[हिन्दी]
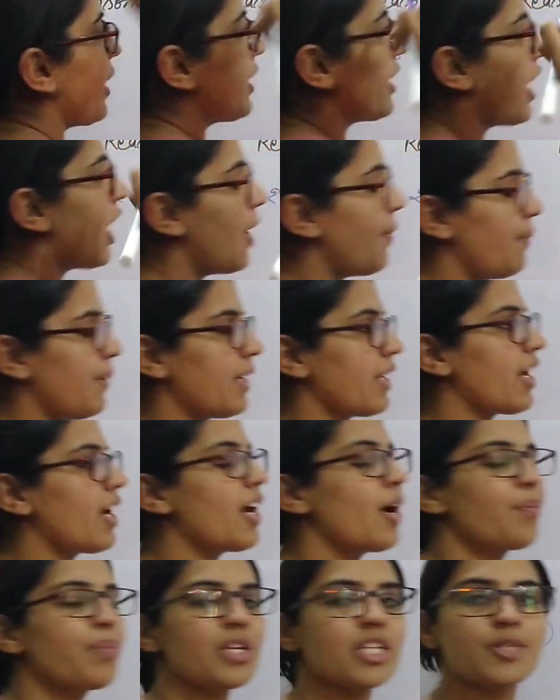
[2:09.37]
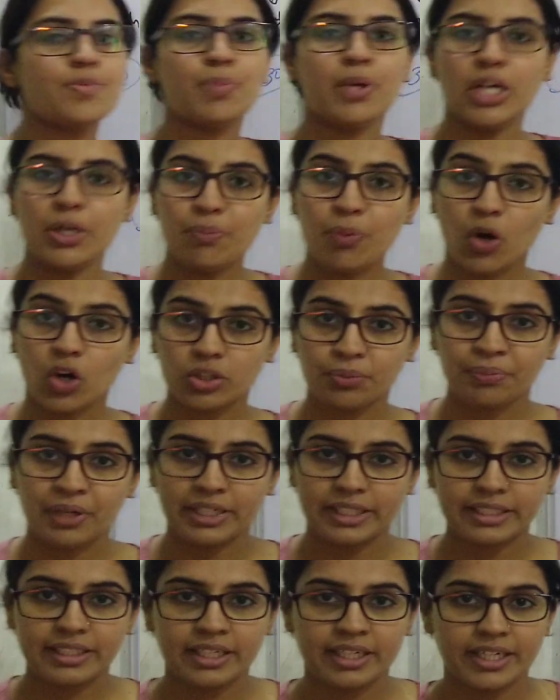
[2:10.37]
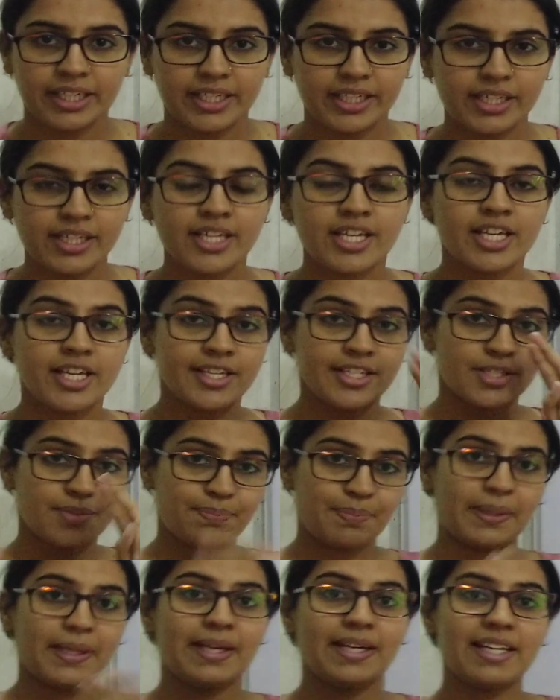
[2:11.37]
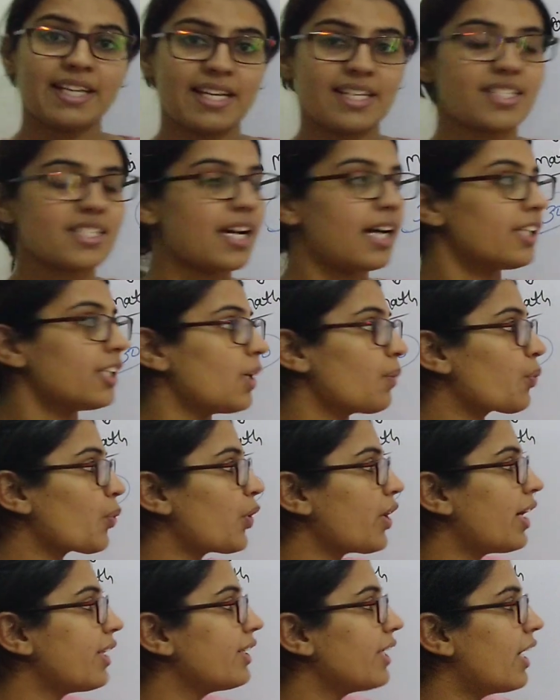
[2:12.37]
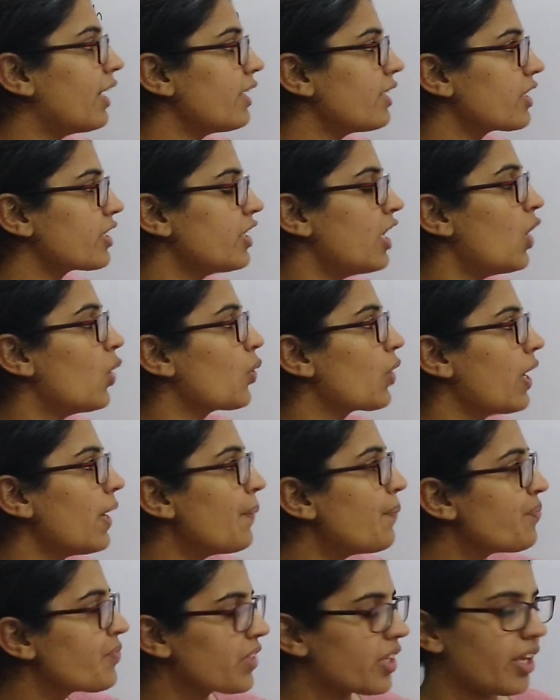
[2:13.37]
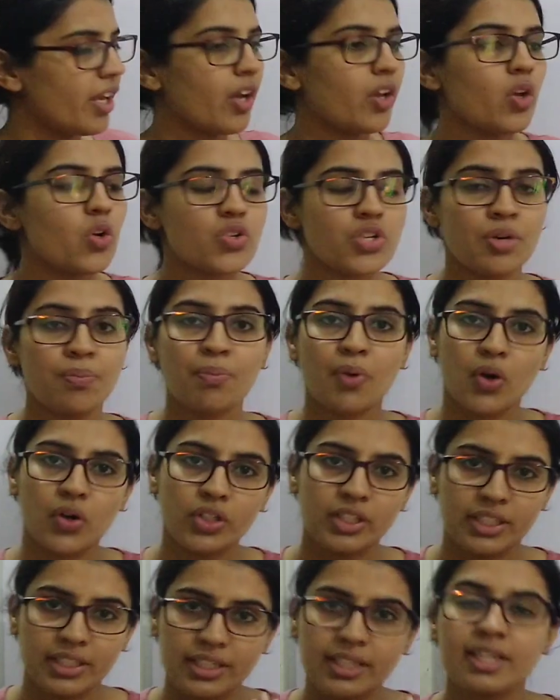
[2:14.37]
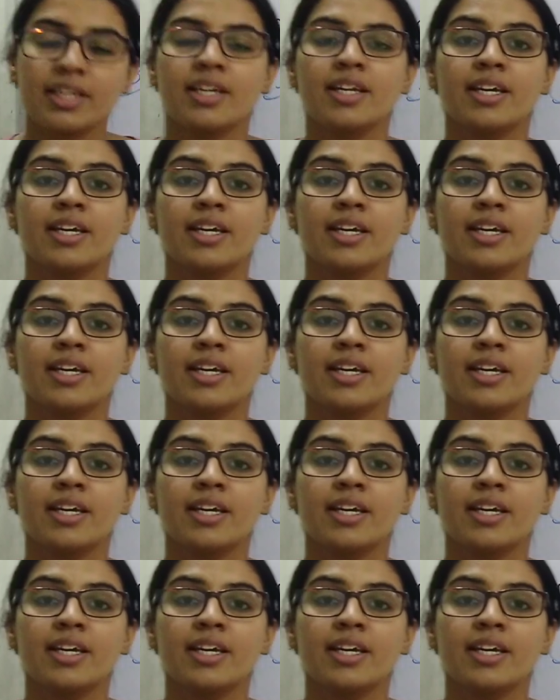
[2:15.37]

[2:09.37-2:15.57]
यहाँ पर क्या है आपकी स्पीड बहुत मैटर करेगी स्पीड के साथ आपको यहाँ ध्यान रखना होगा कि यहाँ क्वेश्चन बहुत ही